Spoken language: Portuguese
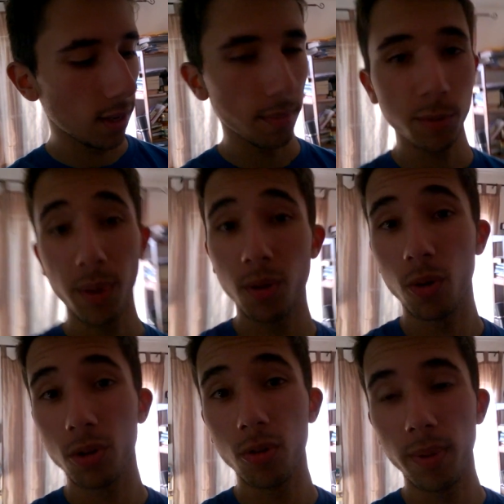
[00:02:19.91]
Ah, mas espero que
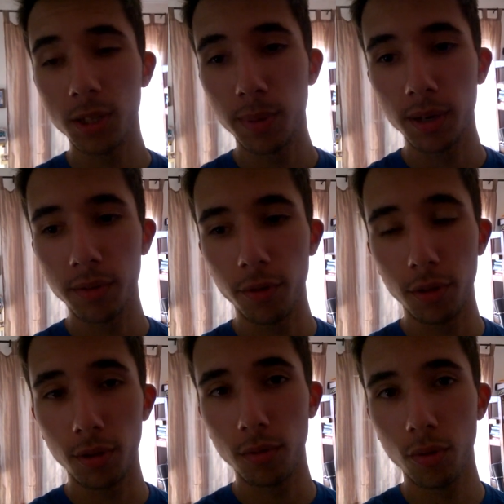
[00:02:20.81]
corra tudo bem, espero que
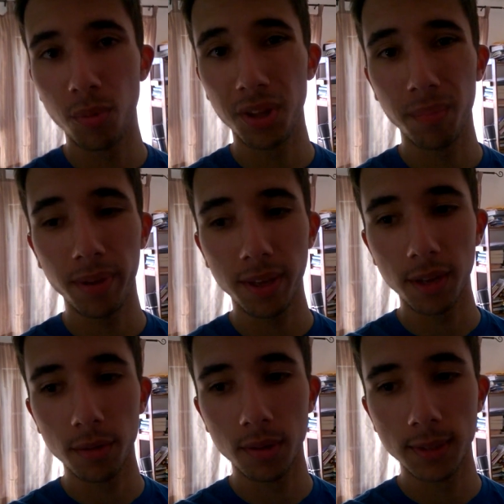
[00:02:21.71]
funcione tudo como eu tenho
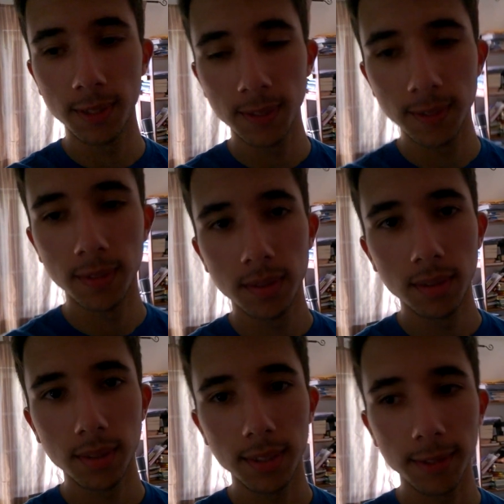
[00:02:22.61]
planeado.
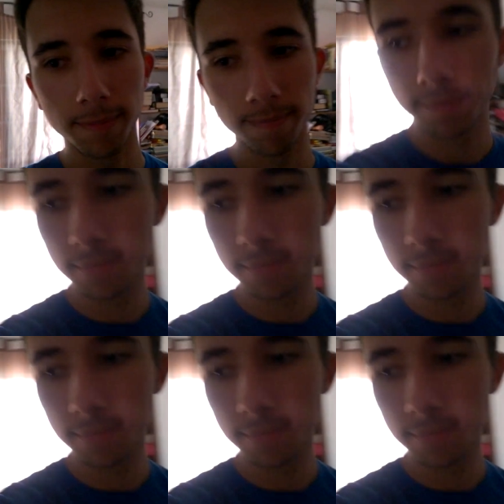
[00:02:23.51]
Yeah.